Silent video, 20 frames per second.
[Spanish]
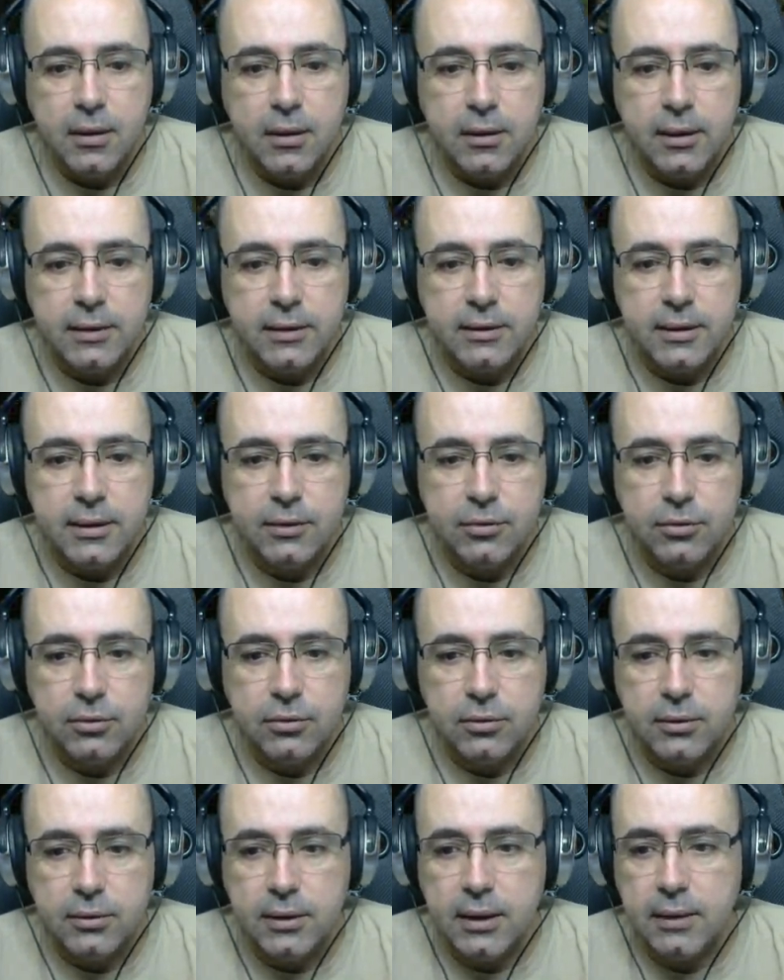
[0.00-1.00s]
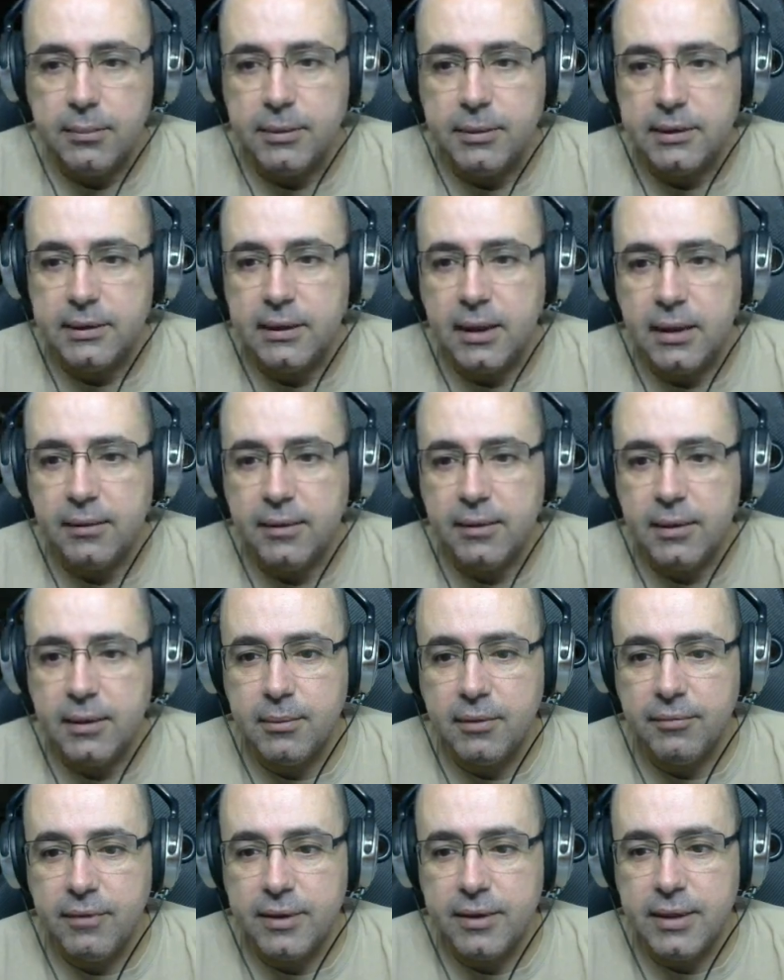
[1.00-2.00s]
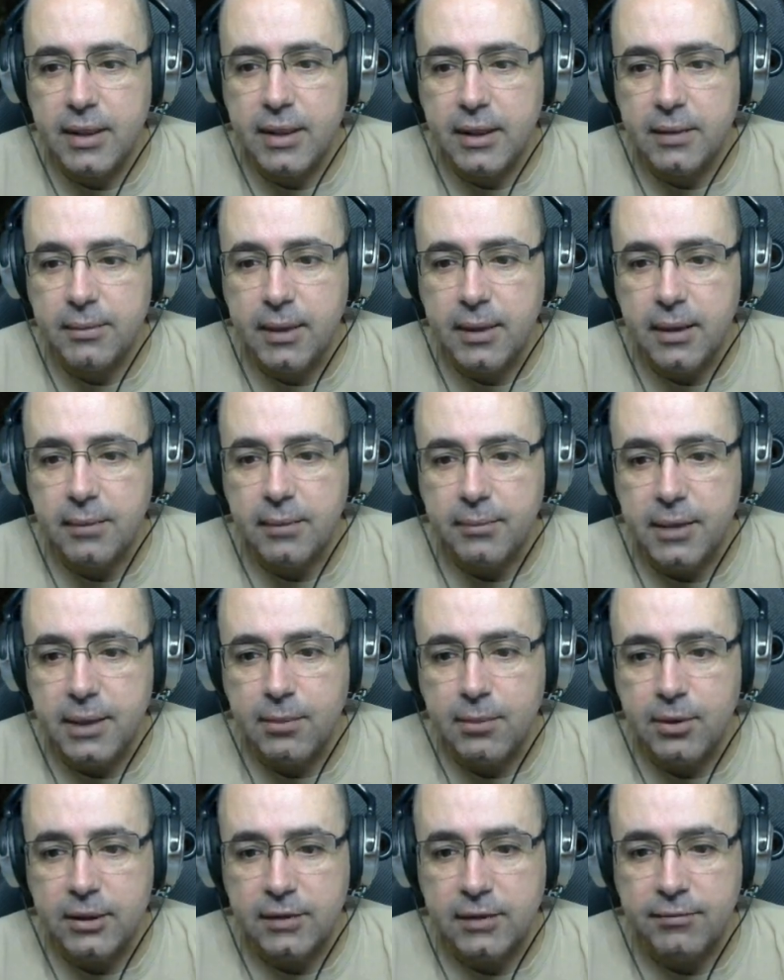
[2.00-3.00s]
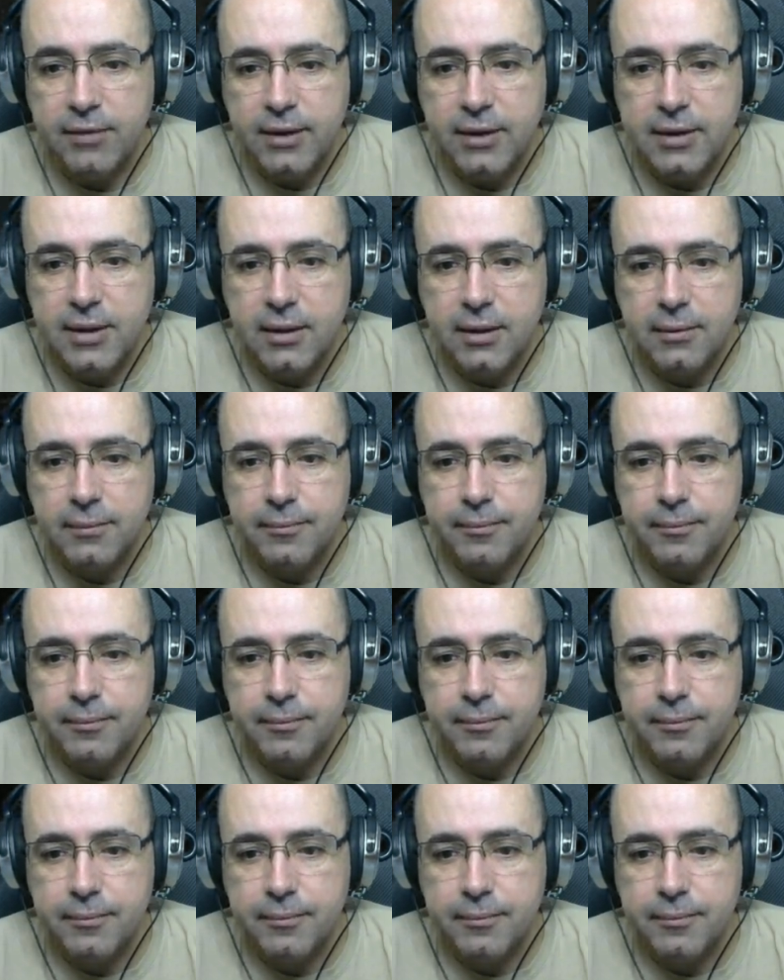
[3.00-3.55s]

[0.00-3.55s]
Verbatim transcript: ¿Qué es esto? Ah, pensaba que había más flechas aquí. esta flecha.